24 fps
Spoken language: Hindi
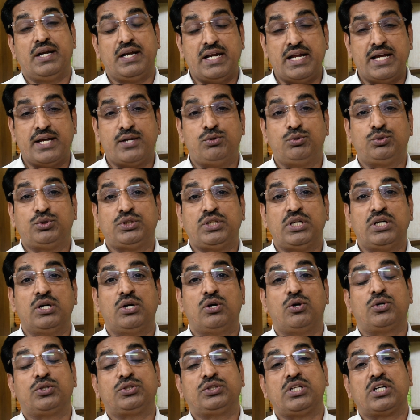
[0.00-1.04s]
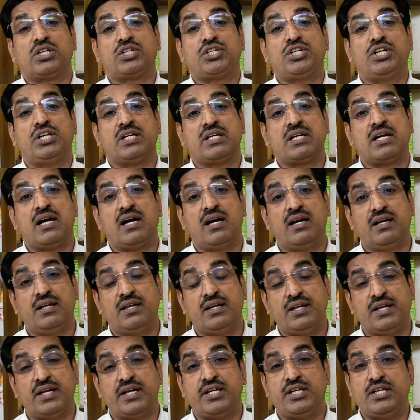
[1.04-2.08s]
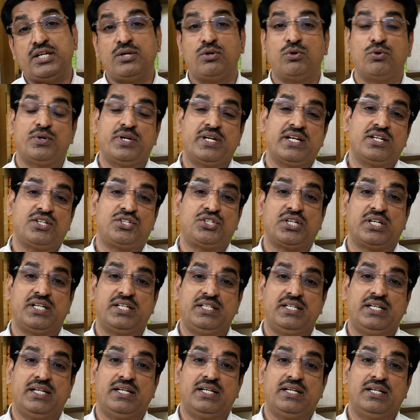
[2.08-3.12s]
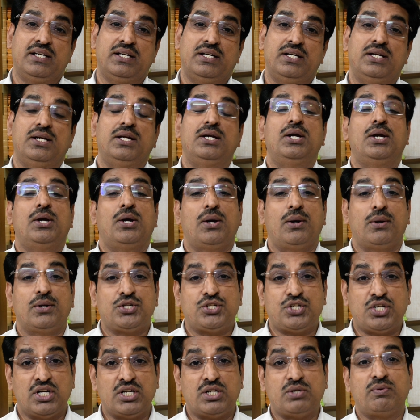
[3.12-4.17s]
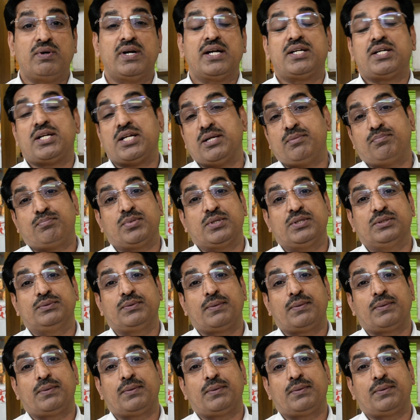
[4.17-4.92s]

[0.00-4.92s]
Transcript: नैऋत्य और दक्षिण का नहीं होना चाहिए छठवा टिप